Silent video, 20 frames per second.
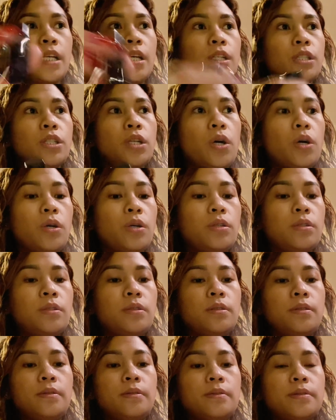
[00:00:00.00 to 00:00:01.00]

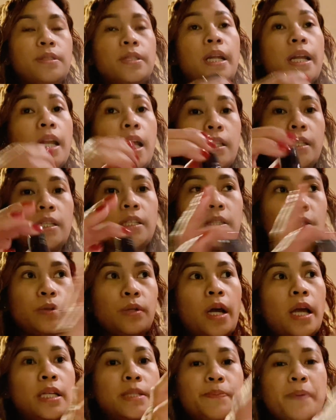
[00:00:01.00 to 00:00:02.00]
So, try natin to
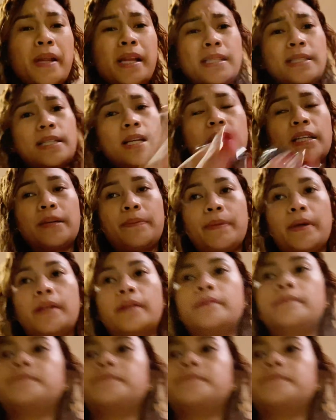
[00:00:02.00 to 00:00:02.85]
guys. Bilis lang naman.